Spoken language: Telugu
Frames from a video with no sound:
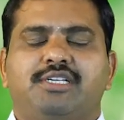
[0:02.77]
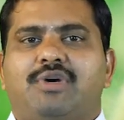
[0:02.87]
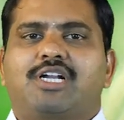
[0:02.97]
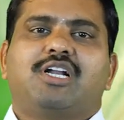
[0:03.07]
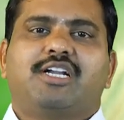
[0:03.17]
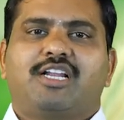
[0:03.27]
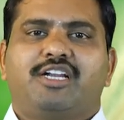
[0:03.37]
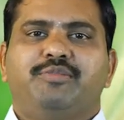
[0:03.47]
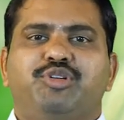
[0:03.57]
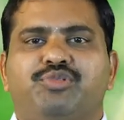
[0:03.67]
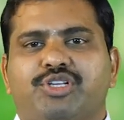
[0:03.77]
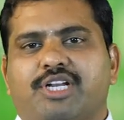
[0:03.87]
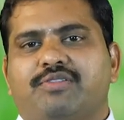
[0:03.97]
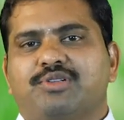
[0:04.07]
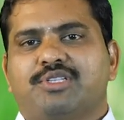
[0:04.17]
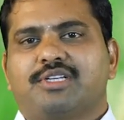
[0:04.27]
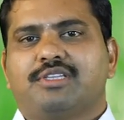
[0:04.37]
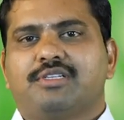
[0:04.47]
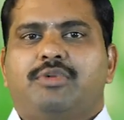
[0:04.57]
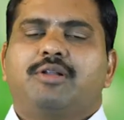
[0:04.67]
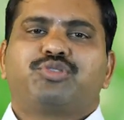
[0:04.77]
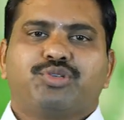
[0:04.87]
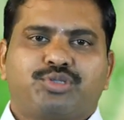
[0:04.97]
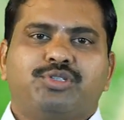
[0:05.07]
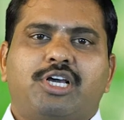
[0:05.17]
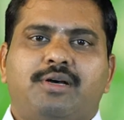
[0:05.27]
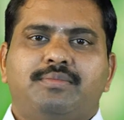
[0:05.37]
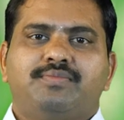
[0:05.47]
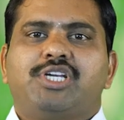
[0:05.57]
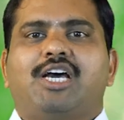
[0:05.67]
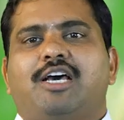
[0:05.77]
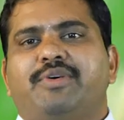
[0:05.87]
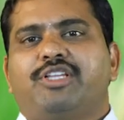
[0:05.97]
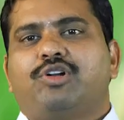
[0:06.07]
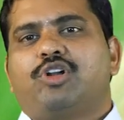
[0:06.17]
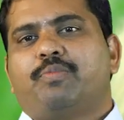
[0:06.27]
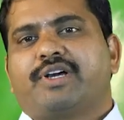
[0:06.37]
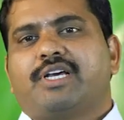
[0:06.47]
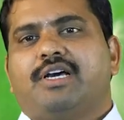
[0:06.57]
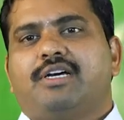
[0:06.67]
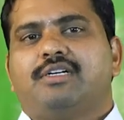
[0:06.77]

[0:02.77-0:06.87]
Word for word: మాట్లాడాలని మీ ముందుకు రావడం జరిగింది మనం చూస్తుంటాం చాలా మంది రోడ్ల పక్కన